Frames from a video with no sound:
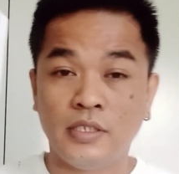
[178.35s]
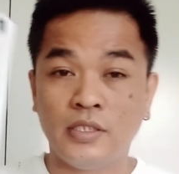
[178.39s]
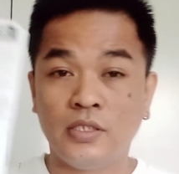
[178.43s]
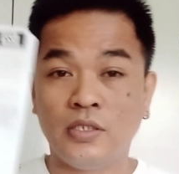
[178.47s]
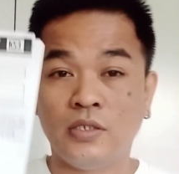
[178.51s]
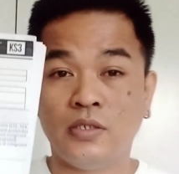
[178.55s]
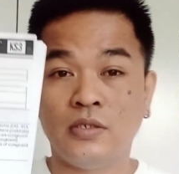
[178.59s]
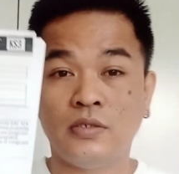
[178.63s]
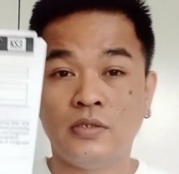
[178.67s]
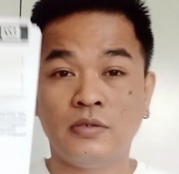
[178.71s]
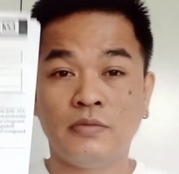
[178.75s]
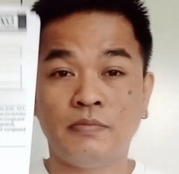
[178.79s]

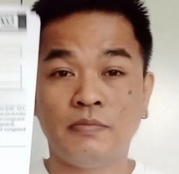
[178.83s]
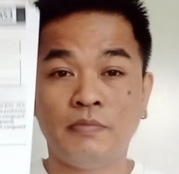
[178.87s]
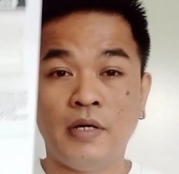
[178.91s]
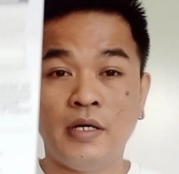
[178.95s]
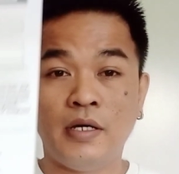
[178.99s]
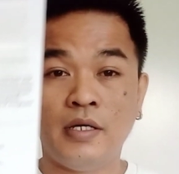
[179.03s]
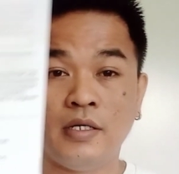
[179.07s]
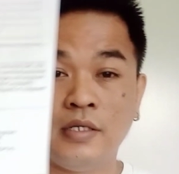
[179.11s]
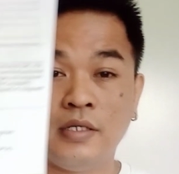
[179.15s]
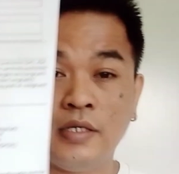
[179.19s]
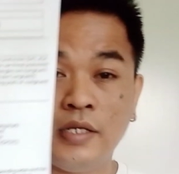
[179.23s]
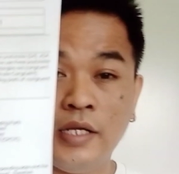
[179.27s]
Ito,
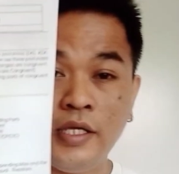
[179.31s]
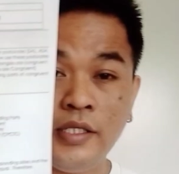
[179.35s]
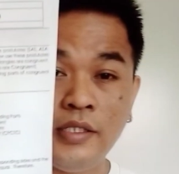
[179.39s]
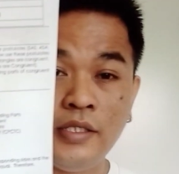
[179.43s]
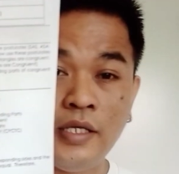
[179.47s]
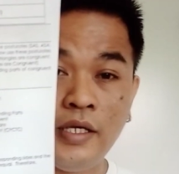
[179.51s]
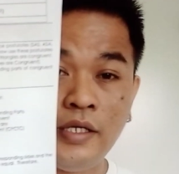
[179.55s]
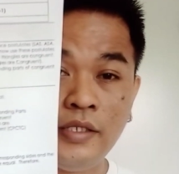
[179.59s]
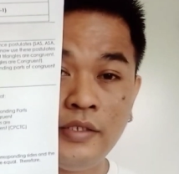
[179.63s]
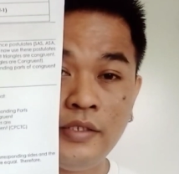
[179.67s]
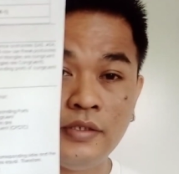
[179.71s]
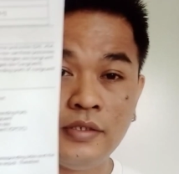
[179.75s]
pang
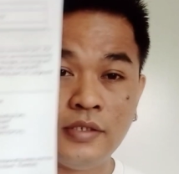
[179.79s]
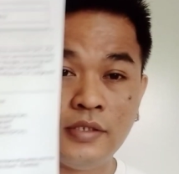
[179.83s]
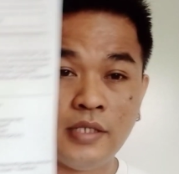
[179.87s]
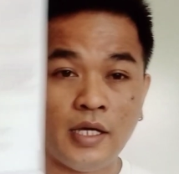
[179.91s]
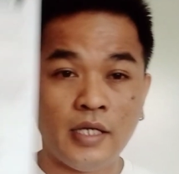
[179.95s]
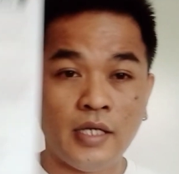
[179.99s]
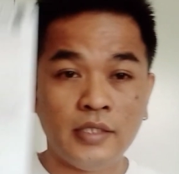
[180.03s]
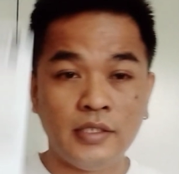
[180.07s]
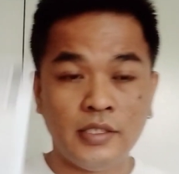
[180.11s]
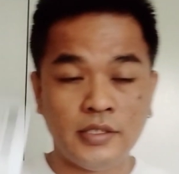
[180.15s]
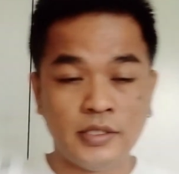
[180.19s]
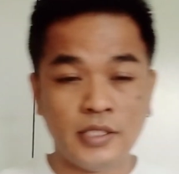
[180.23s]
grade
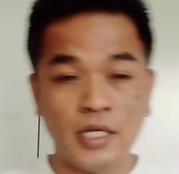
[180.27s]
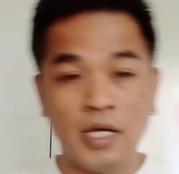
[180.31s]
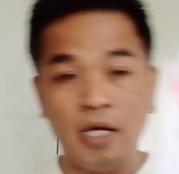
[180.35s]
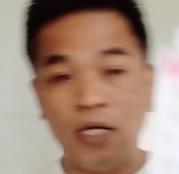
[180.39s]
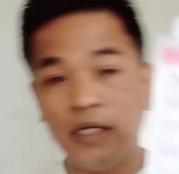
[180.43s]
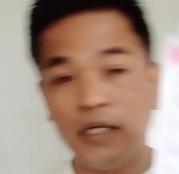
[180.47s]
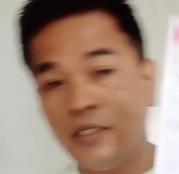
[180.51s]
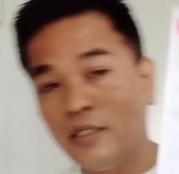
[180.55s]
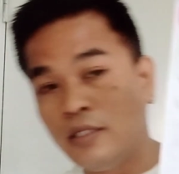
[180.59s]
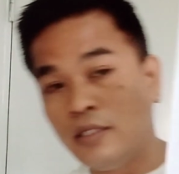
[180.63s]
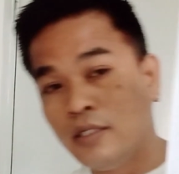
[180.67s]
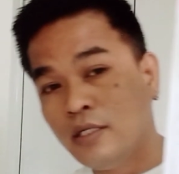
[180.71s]
8 at
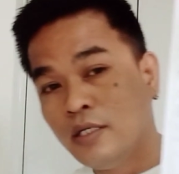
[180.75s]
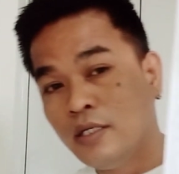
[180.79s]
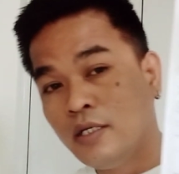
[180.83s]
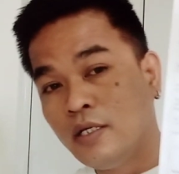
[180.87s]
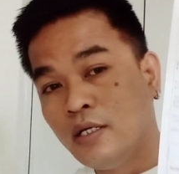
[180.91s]
isang